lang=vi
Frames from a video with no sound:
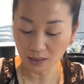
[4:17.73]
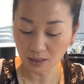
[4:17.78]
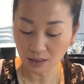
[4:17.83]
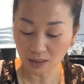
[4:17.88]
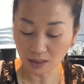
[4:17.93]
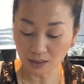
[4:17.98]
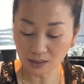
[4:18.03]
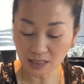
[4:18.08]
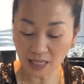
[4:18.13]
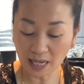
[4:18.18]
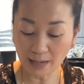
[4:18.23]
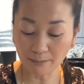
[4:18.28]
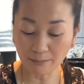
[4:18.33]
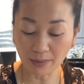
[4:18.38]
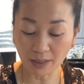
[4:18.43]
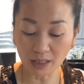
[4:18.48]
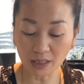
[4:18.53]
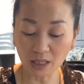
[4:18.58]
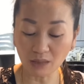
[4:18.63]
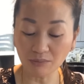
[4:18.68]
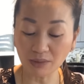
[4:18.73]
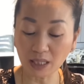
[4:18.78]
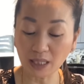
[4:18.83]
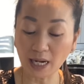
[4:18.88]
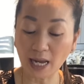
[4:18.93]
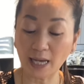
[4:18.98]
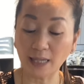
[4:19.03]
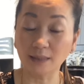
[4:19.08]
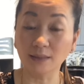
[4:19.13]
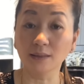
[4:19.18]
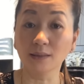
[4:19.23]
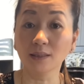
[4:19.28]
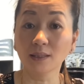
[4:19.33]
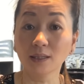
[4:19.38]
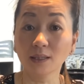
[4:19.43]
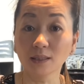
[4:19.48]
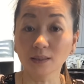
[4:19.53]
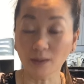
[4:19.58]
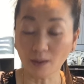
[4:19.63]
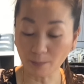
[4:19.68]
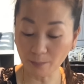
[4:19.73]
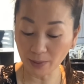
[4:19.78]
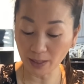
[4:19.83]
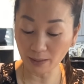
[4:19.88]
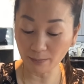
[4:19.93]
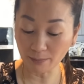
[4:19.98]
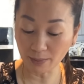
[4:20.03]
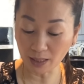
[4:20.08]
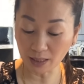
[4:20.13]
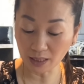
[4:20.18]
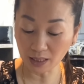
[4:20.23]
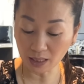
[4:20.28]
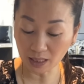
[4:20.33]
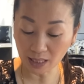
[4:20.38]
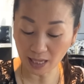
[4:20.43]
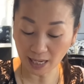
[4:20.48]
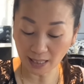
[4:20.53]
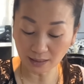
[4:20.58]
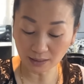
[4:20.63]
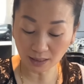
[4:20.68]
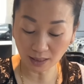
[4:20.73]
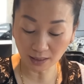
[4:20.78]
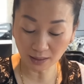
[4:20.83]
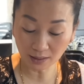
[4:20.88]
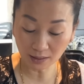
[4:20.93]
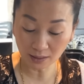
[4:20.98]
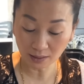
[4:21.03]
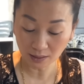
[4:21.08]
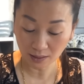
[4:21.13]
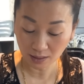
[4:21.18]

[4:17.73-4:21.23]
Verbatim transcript: tại sao bờ nắng bị cái đài đào pe bờ nắng cái đài tới